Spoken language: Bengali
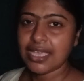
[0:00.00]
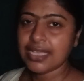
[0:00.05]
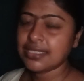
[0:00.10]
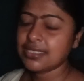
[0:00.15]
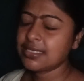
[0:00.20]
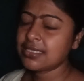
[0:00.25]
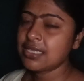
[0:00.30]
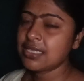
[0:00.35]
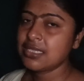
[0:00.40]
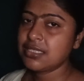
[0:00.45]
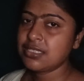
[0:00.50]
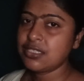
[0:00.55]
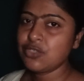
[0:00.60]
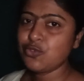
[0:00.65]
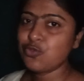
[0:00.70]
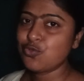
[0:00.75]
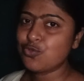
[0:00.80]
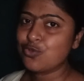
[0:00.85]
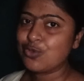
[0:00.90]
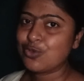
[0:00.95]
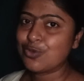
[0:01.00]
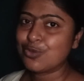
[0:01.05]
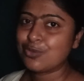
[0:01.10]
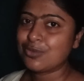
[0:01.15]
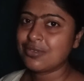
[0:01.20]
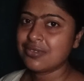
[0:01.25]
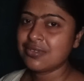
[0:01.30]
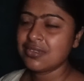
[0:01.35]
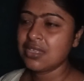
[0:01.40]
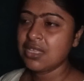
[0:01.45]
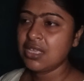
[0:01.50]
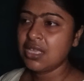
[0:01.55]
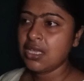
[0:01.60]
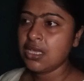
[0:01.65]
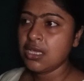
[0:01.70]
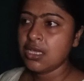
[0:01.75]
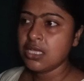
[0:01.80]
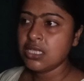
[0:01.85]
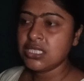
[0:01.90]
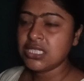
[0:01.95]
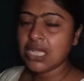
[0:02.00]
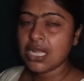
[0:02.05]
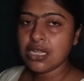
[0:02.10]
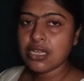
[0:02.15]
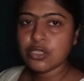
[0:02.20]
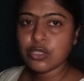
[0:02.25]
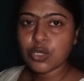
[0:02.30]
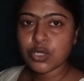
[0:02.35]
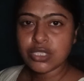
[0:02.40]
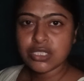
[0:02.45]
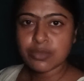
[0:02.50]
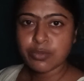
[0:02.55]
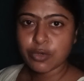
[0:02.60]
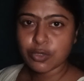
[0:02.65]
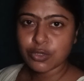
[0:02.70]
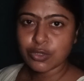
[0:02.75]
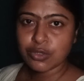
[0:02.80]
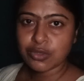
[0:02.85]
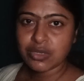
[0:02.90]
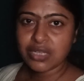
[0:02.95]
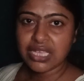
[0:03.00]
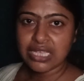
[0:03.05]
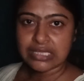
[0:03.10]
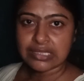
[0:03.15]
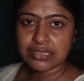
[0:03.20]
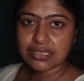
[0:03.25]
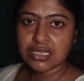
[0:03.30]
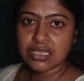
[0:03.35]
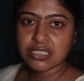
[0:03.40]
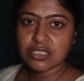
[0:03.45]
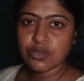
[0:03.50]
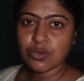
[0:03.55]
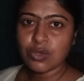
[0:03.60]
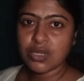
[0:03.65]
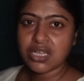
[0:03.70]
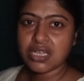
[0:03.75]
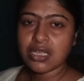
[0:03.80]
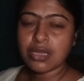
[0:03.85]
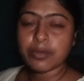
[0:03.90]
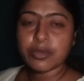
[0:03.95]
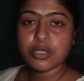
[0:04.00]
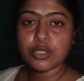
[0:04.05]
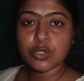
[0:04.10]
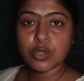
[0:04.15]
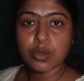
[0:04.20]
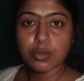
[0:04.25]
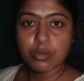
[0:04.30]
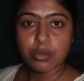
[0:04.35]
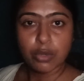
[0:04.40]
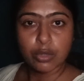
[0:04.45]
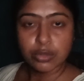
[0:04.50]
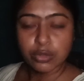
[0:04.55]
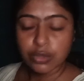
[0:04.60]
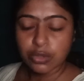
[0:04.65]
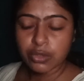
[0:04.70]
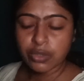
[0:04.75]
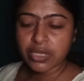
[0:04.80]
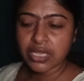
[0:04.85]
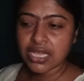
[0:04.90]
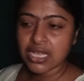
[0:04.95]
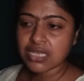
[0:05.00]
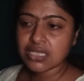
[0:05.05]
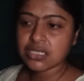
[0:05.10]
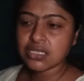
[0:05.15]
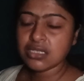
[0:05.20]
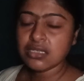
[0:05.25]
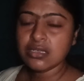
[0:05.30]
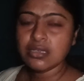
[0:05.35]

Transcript: এক্সারসাইজটা শুরু করব জানলা দরজা বন্ধ করে এক্সারসাইজ করলে না আমার দম বন্ধ হয়ে আসে